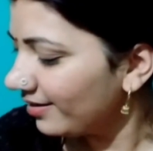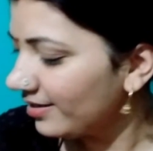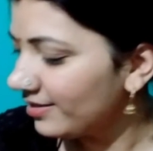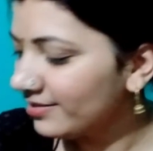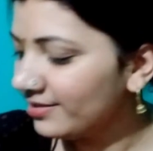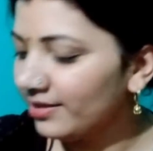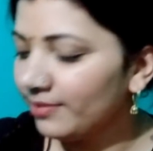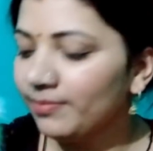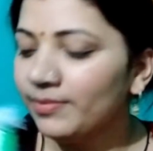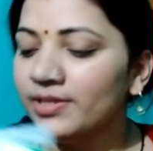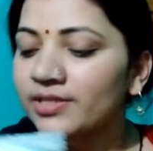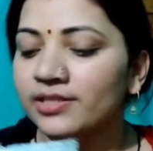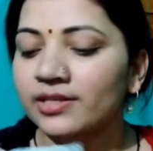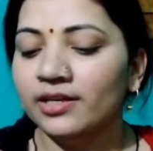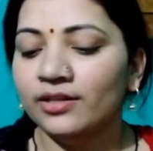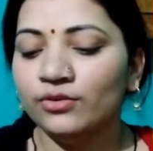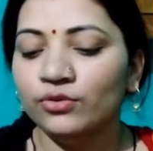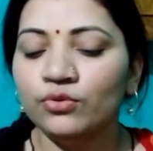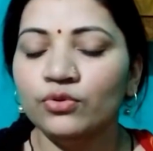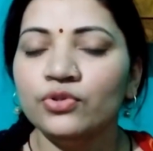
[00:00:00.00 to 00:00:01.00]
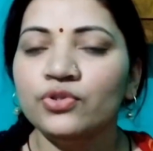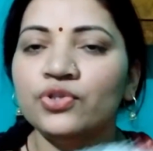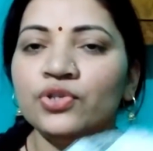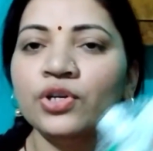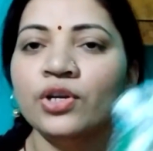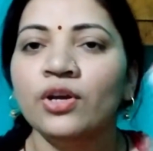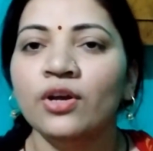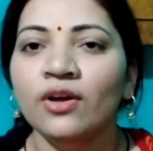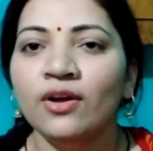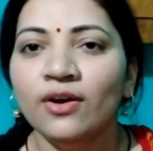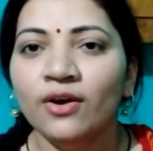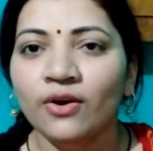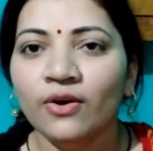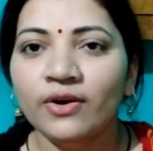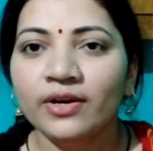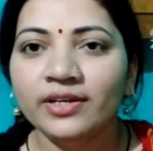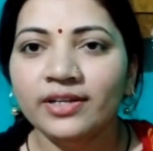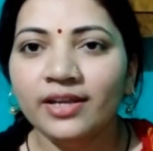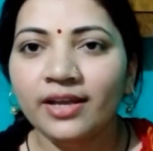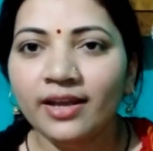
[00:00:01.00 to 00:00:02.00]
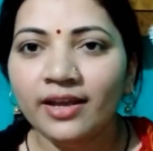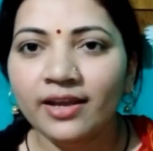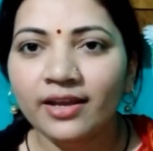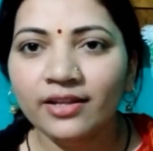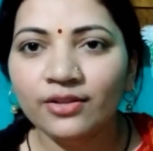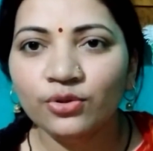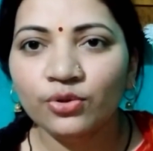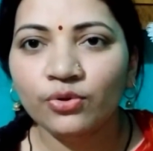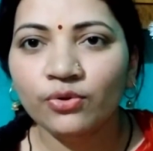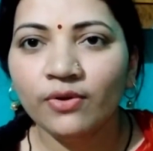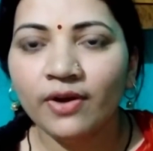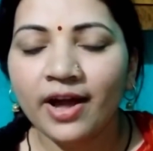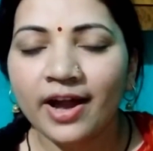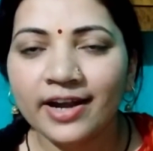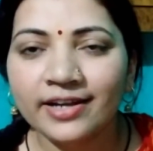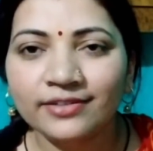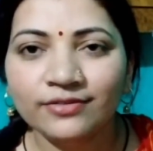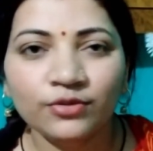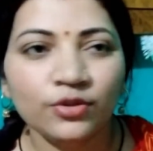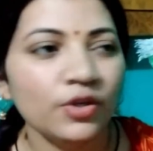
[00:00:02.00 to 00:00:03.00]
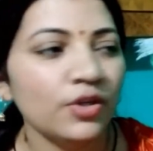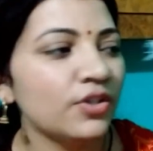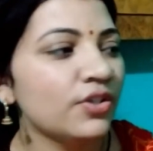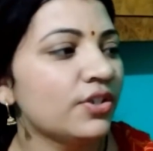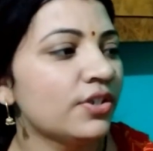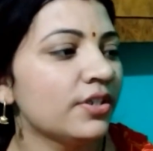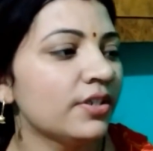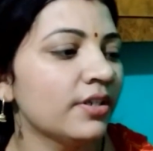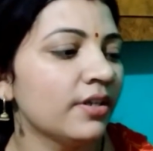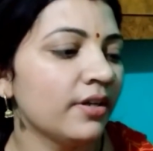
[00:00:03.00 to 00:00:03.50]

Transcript: इन सब के साथ कुछ और ये दो हैंड वॉश